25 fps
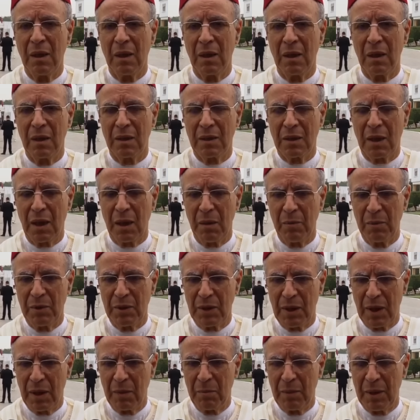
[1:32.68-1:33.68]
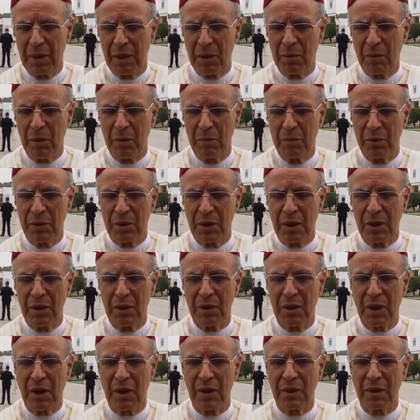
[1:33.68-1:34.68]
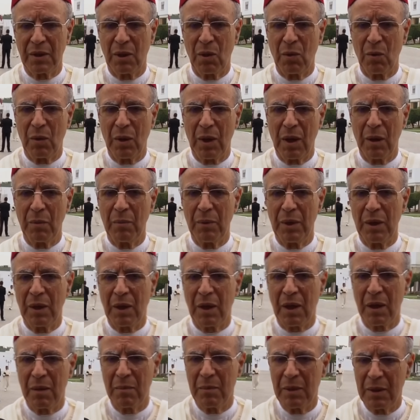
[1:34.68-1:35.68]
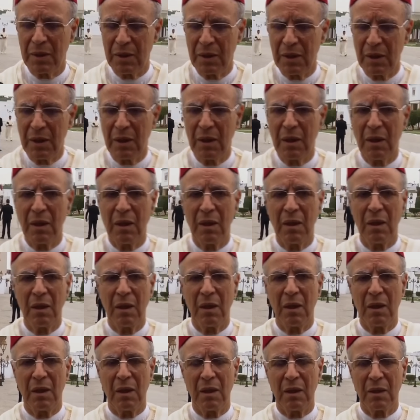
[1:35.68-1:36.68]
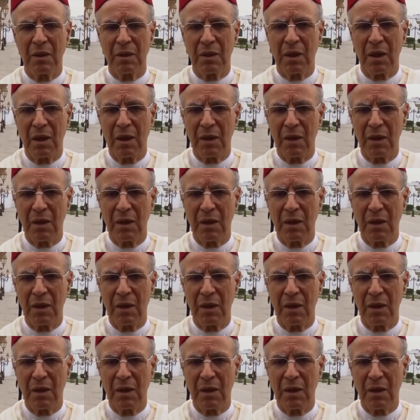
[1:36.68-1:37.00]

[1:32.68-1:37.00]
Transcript: آه، صاحب الجلالة الملك محمد السادس عزه الله بإقامة آه،